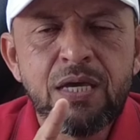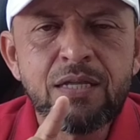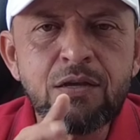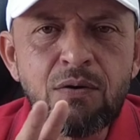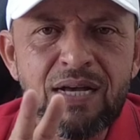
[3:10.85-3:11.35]

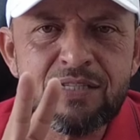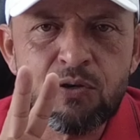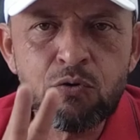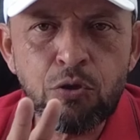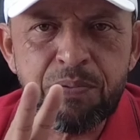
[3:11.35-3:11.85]
Então, a
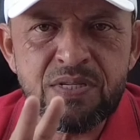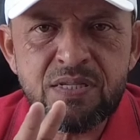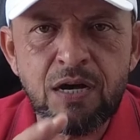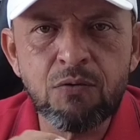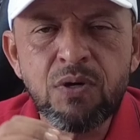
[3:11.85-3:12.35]
segunda
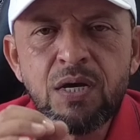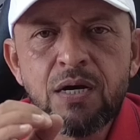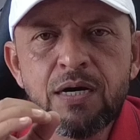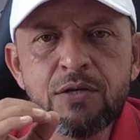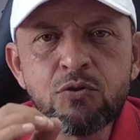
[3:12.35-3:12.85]
opção,
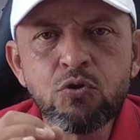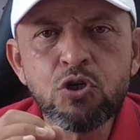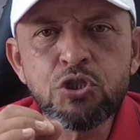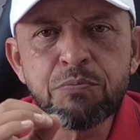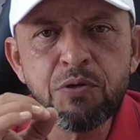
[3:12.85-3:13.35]
ano
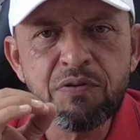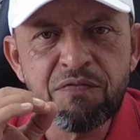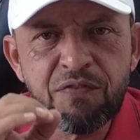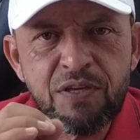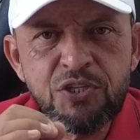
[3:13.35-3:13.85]

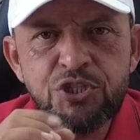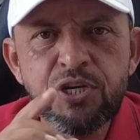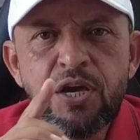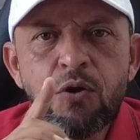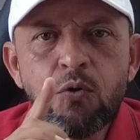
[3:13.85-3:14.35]
2020,